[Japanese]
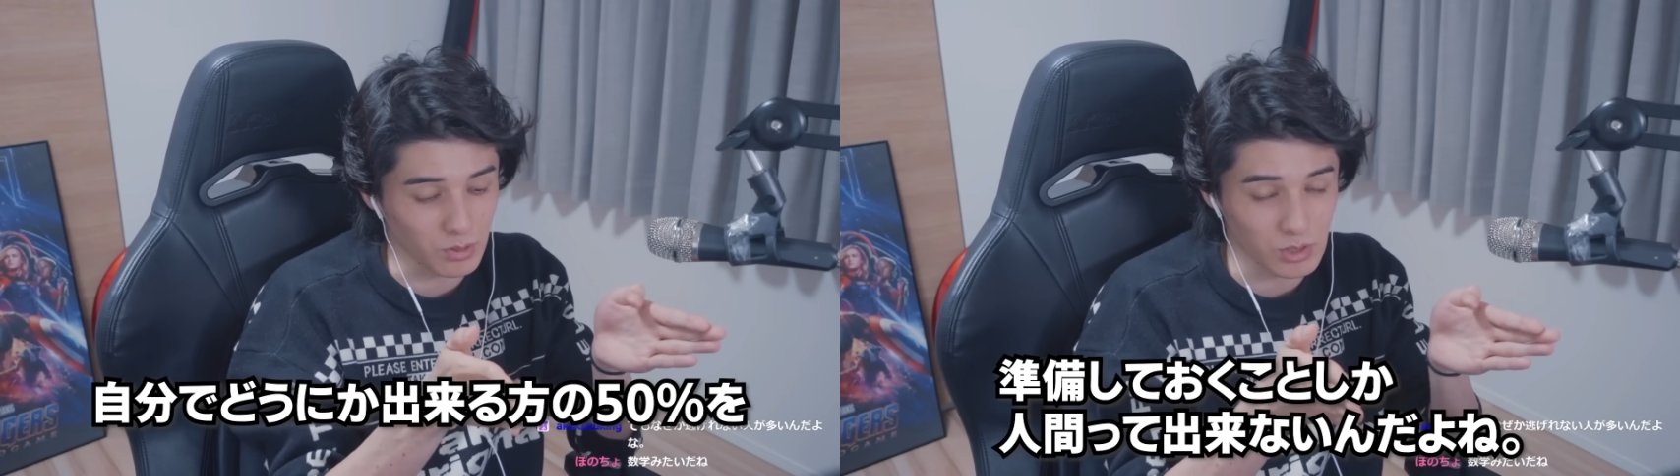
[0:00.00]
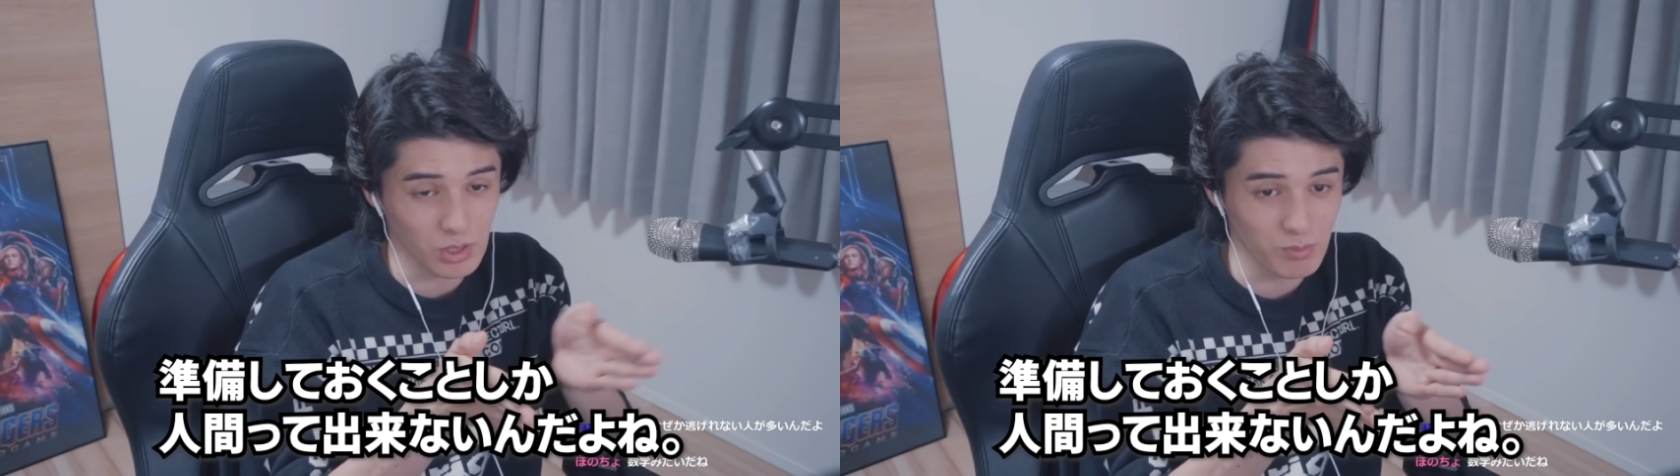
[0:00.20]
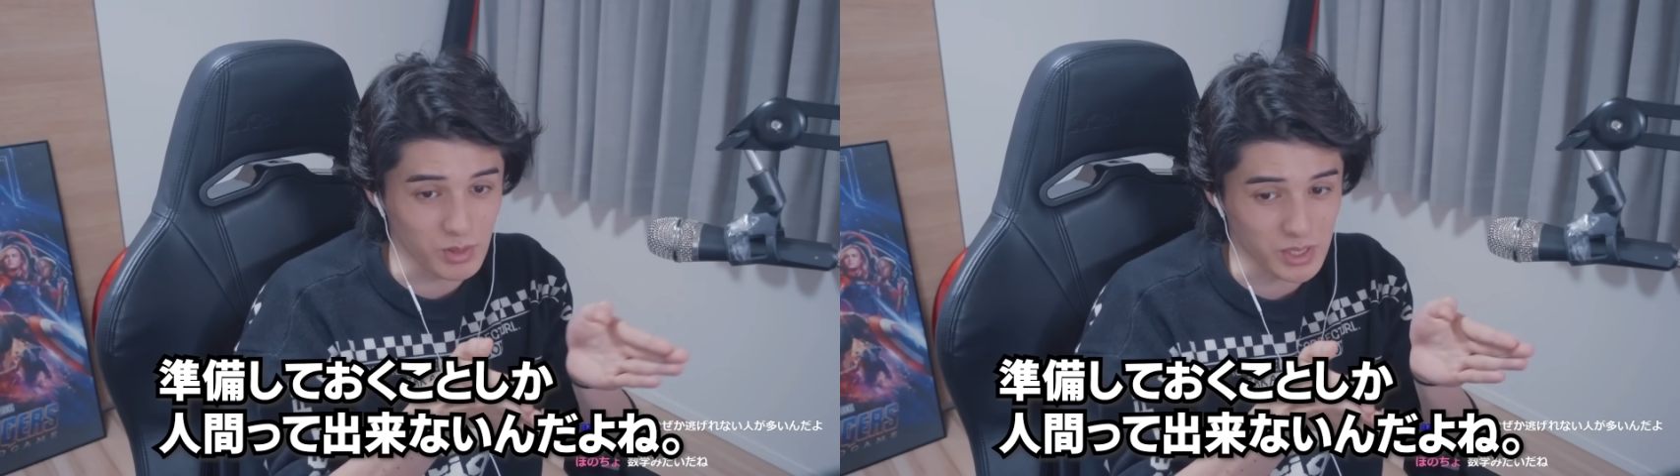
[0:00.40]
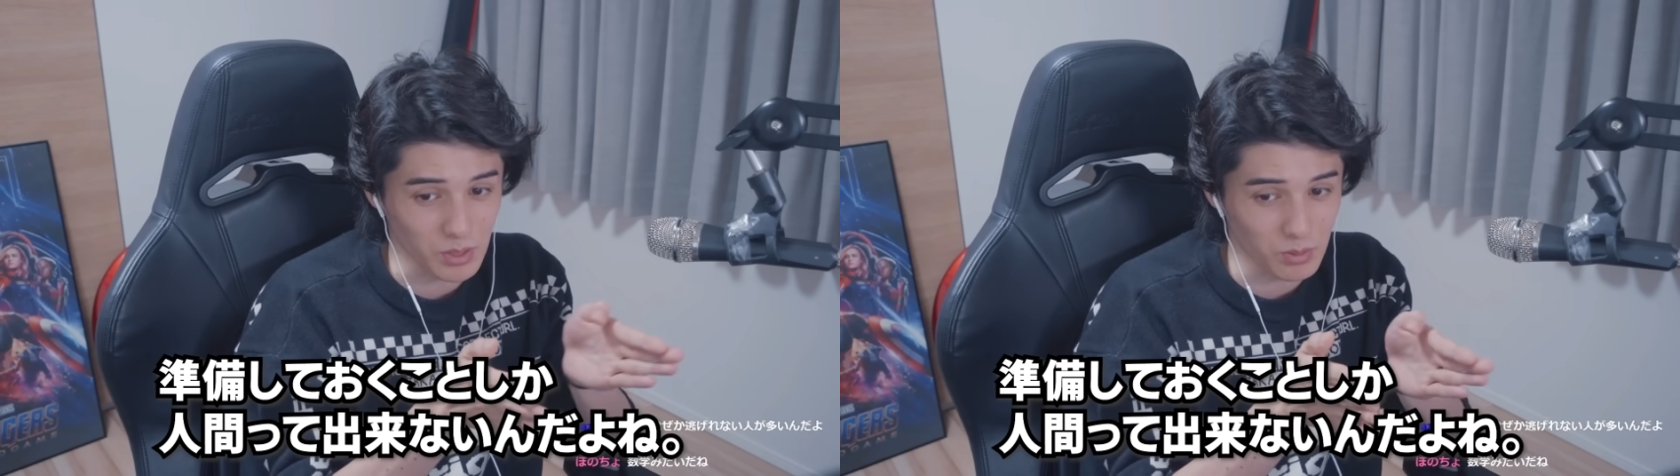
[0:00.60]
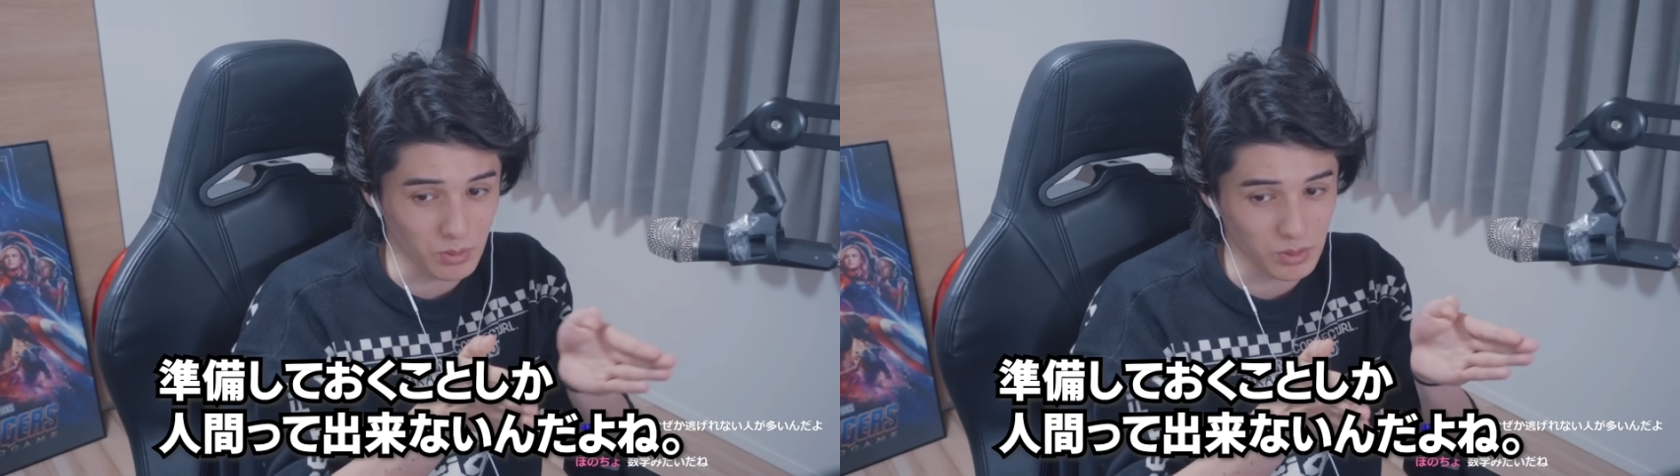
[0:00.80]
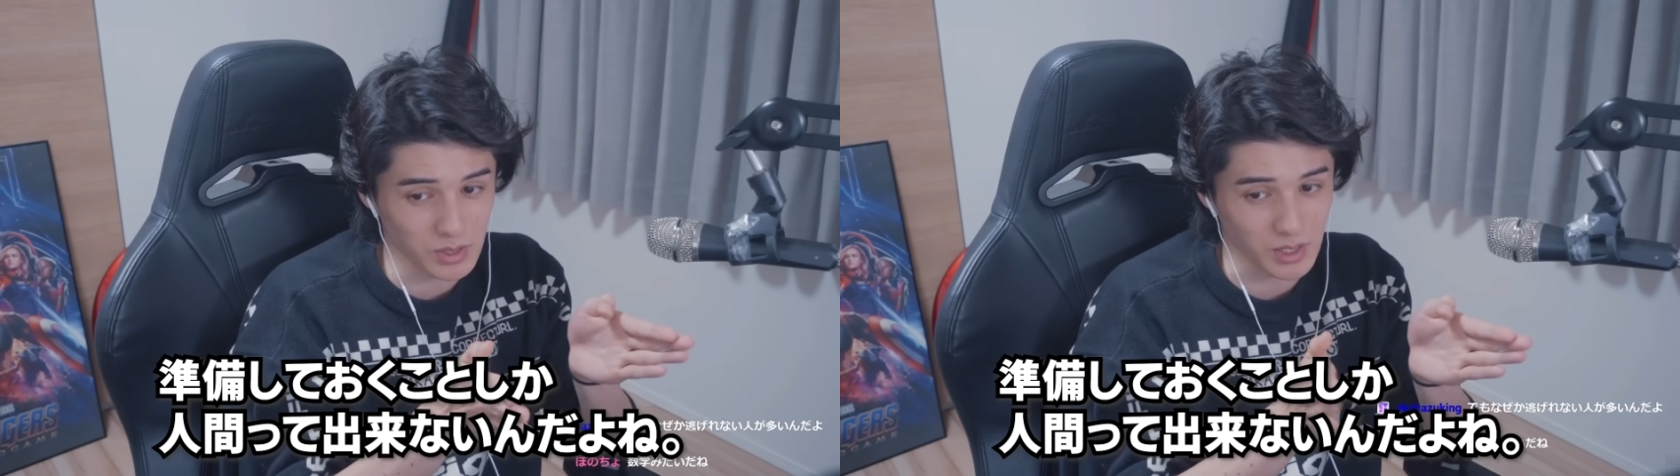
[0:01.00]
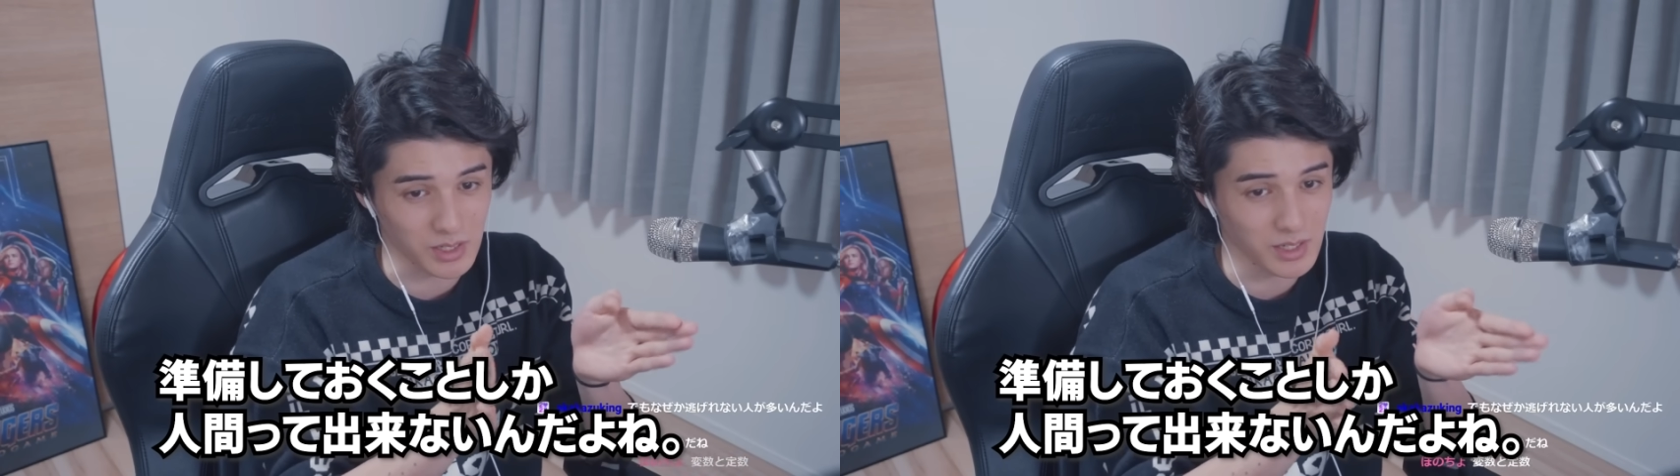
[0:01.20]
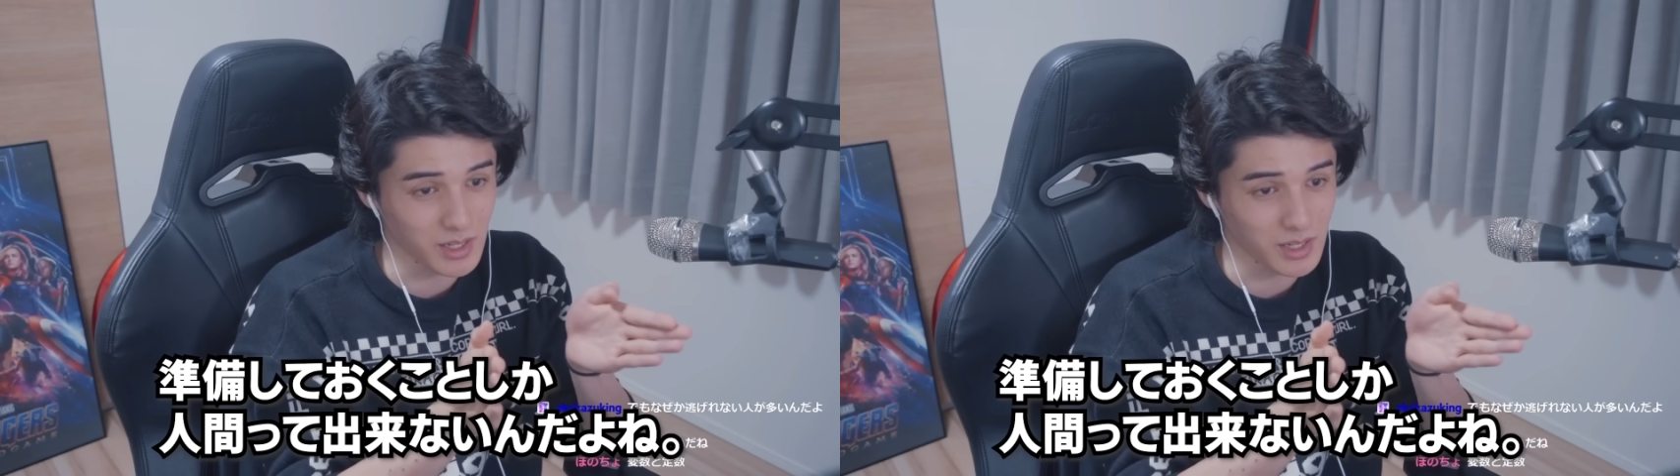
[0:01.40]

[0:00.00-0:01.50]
を準備しておくことしか人